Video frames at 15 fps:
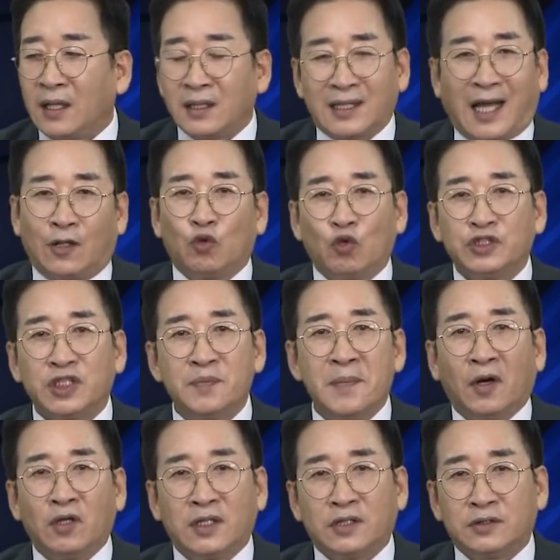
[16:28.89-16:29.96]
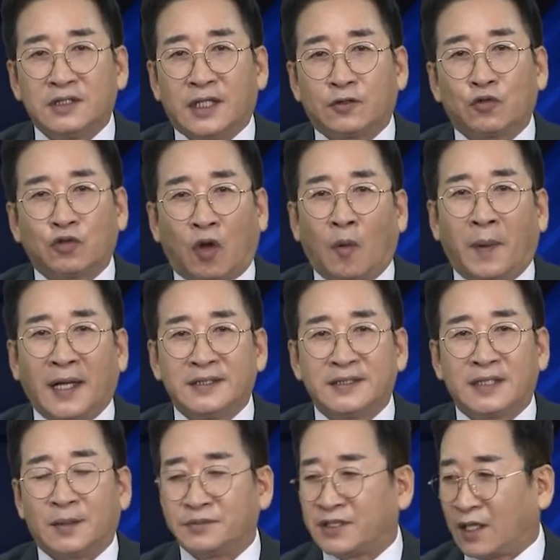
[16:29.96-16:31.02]
단돈 10만원이라도 더
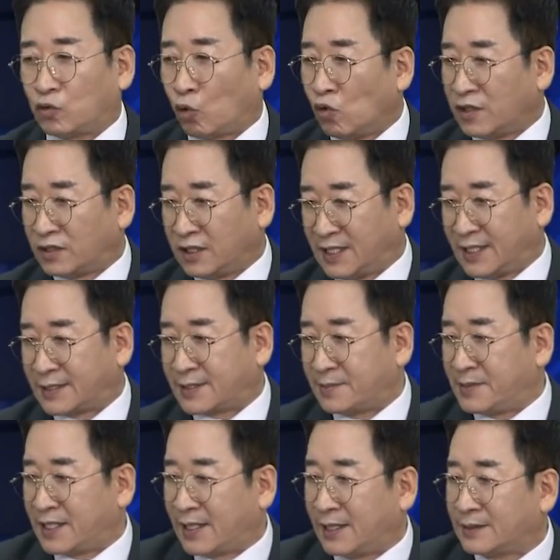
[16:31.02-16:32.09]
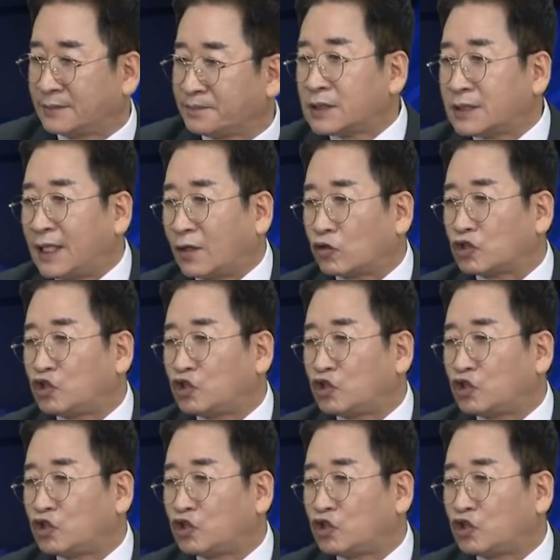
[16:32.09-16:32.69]
받는다면 제가 돌려드리겠습니다. 자, 그리고